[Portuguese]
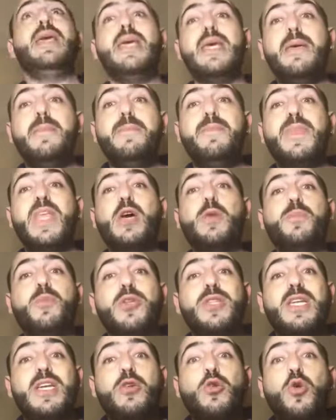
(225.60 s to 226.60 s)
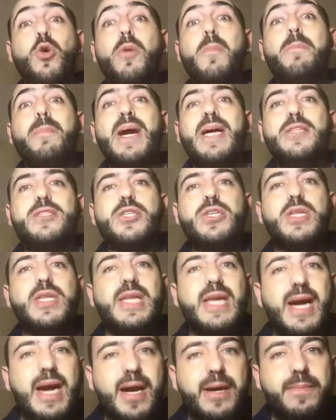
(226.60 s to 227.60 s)
E eu poder
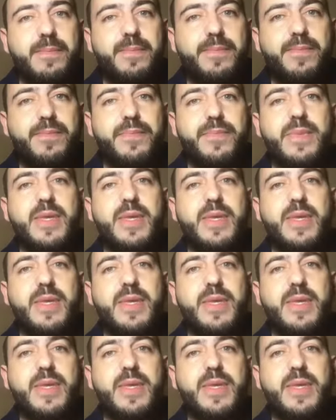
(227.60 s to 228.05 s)
compartilhar